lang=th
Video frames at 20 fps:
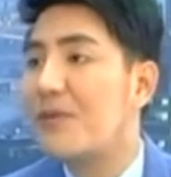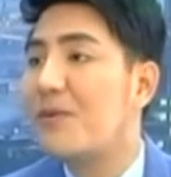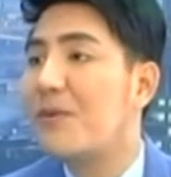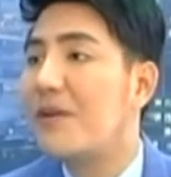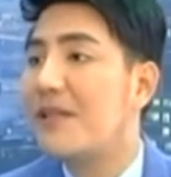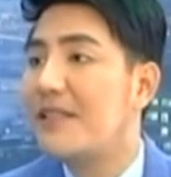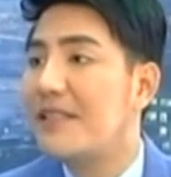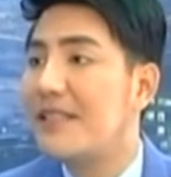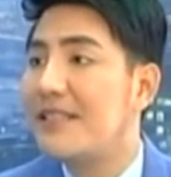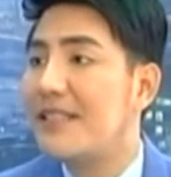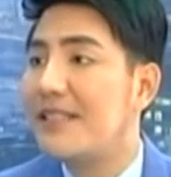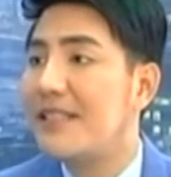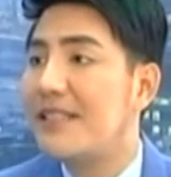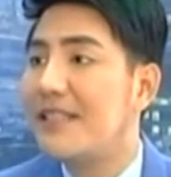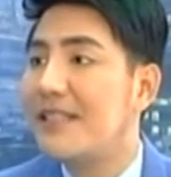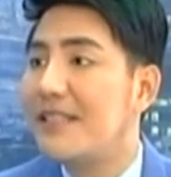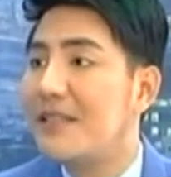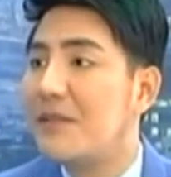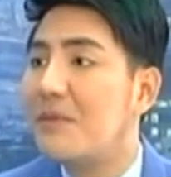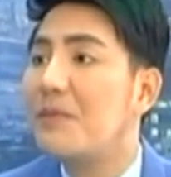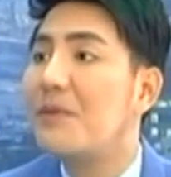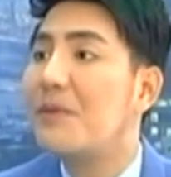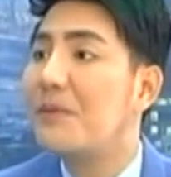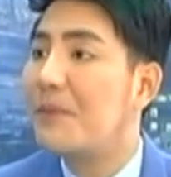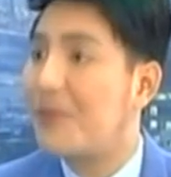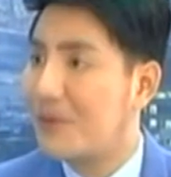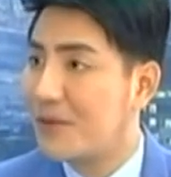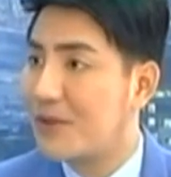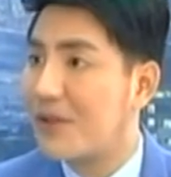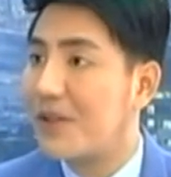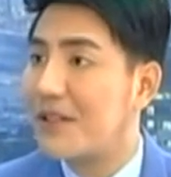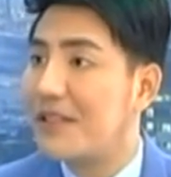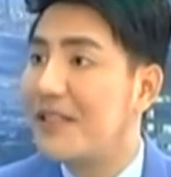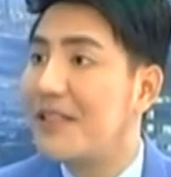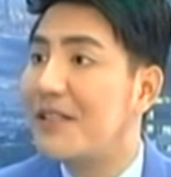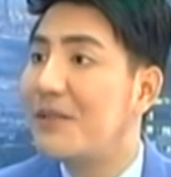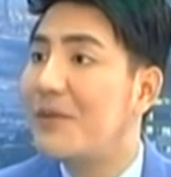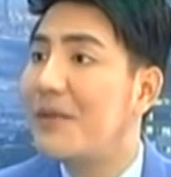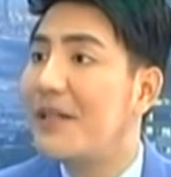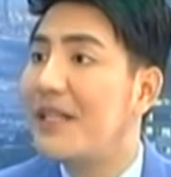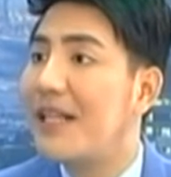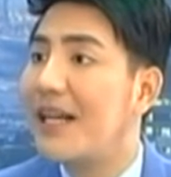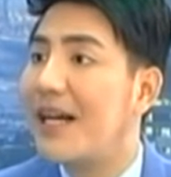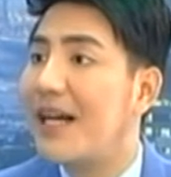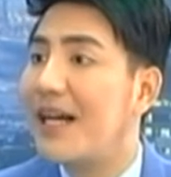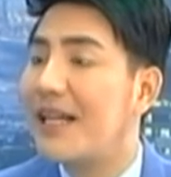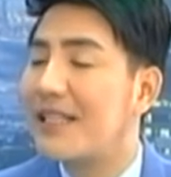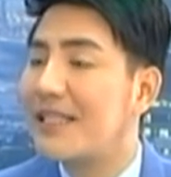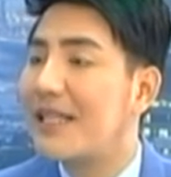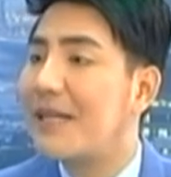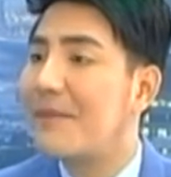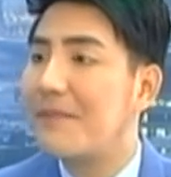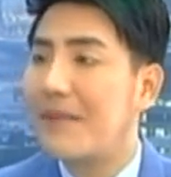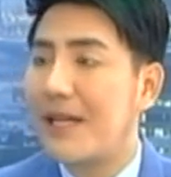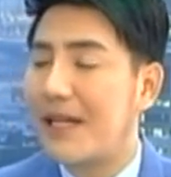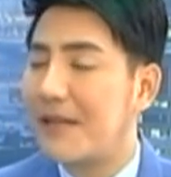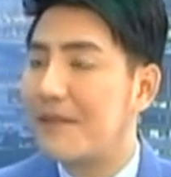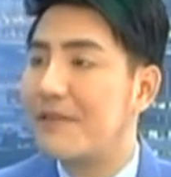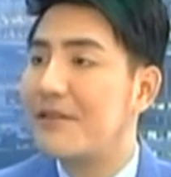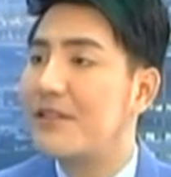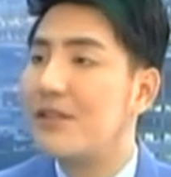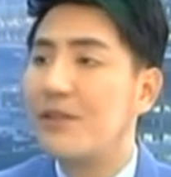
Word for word: ตัวจริงๆ ที่ต้องบริโภคต่อเนื่องด้วยนะคะคะตามหลัก